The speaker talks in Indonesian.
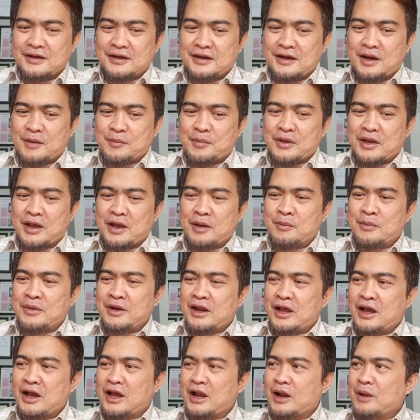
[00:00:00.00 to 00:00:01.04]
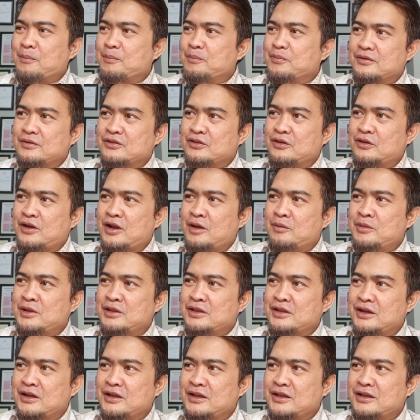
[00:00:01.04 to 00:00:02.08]
KPK menangkap seorang
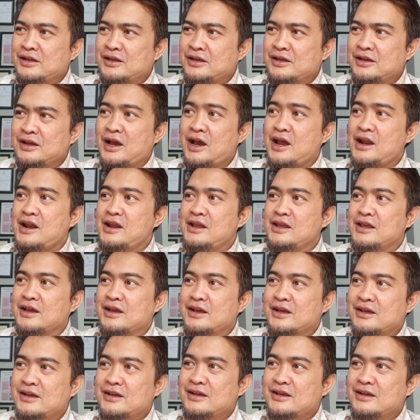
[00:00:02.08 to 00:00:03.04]
menteri? Nggak ada ya?